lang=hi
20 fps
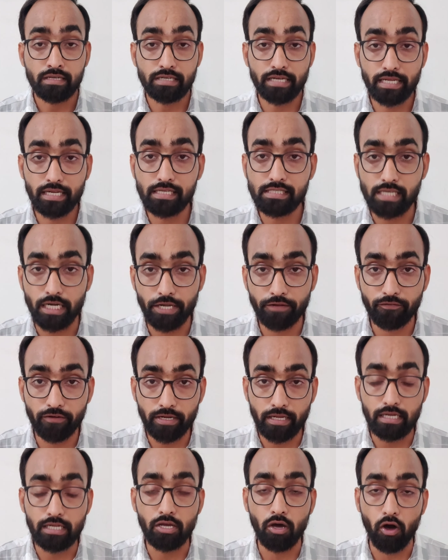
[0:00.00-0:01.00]
डिग्री
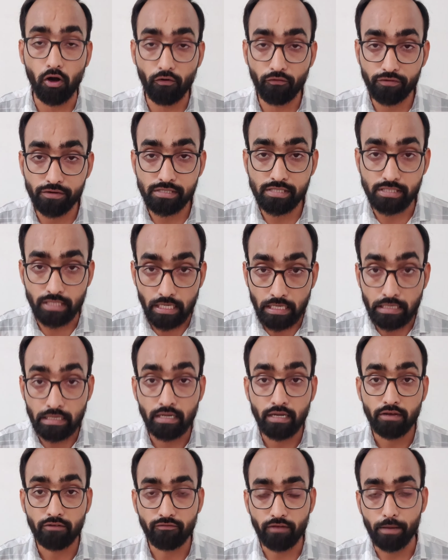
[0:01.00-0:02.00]
सर्टिफिकेट के लिए ऑफिशियल
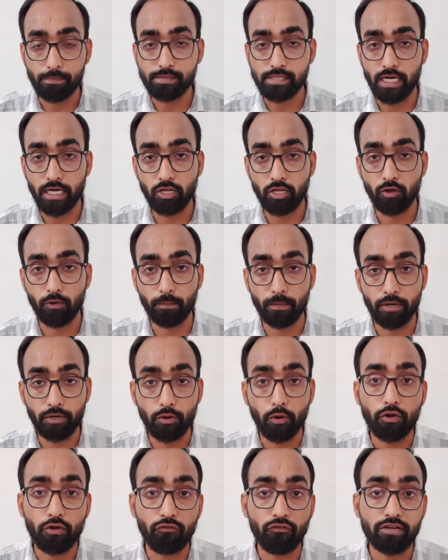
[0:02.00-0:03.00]
वेबसाइट के ऊपर
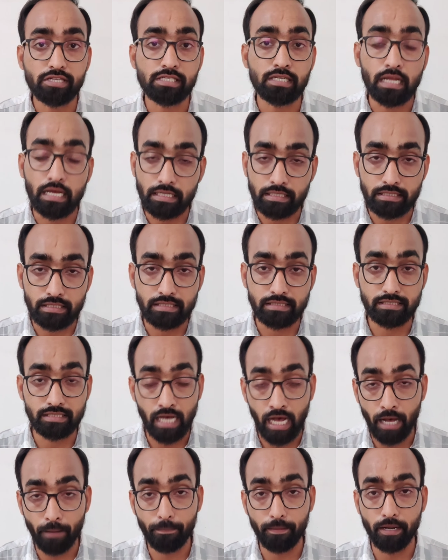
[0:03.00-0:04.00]
नोटिफिकेशन आती है
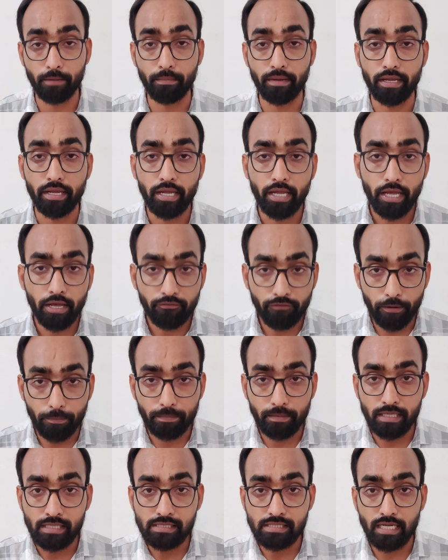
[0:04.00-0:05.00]
जहाँ पर हमें
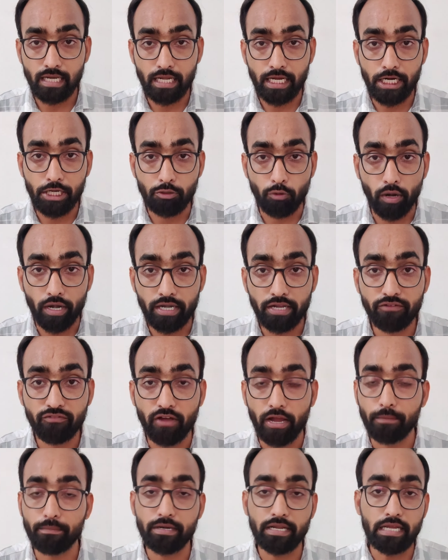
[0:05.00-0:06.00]
15 से लेकर
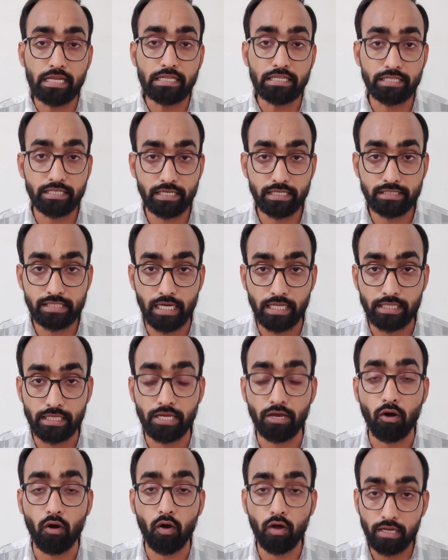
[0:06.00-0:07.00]
25 डे दिए जाते
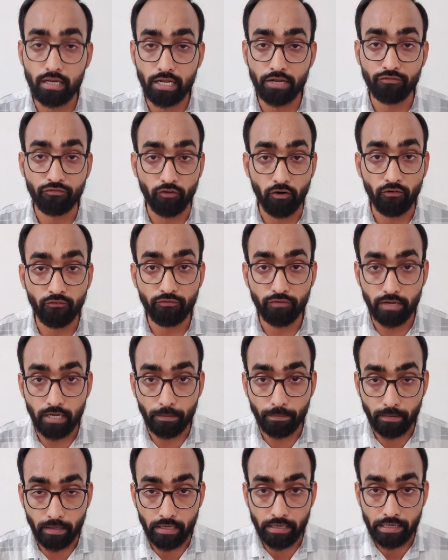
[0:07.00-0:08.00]
हैं ऑनलाइन फॉर्म
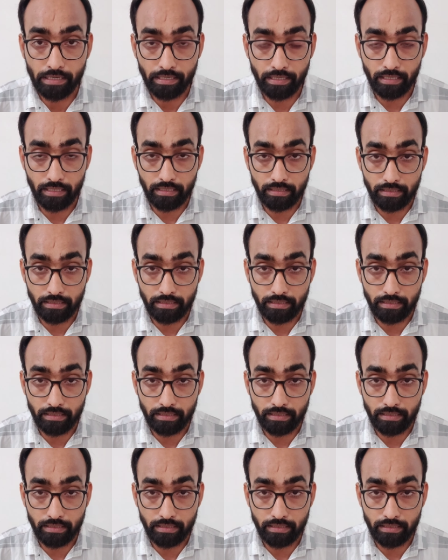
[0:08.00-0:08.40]
फिलअप करने के